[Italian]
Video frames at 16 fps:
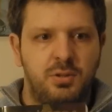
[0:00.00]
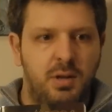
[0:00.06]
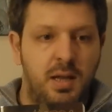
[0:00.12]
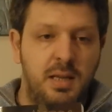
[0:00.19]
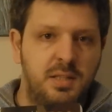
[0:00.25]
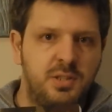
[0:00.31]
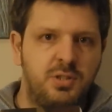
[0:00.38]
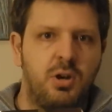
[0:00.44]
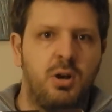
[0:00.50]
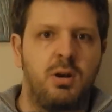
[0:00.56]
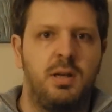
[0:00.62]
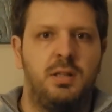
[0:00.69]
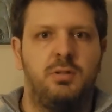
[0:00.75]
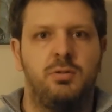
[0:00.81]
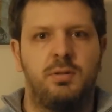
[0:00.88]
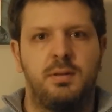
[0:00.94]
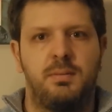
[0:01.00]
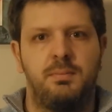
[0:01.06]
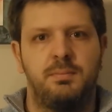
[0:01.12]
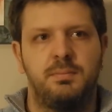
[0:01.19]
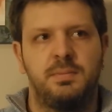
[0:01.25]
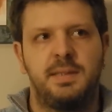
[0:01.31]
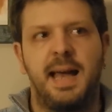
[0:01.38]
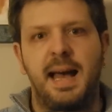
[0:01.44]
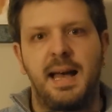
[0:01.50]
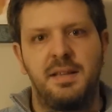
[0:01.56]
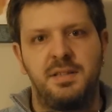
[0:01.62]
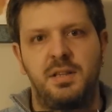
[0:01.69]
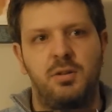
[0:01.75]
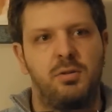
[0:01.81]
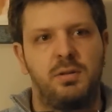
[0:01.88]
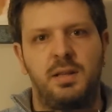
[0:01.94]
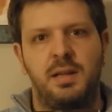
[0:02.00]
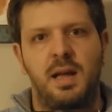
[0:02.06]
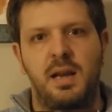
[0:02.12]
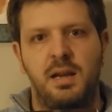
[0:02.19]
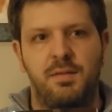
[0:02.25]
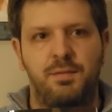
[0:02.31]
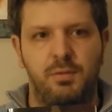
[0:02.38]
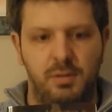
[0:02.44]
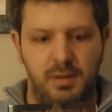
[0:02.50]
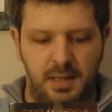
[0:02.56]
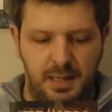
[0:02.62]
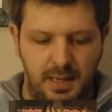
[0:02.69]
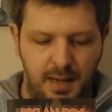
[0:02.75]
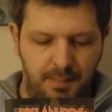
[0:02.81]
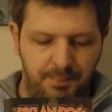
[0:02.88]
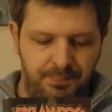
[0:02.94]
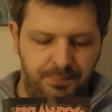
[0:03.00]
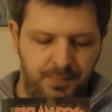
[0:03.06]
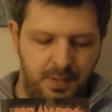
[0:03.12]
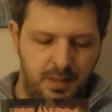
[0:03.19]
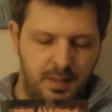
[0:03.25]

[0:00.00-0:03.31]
è il solito casi di ordinaria follia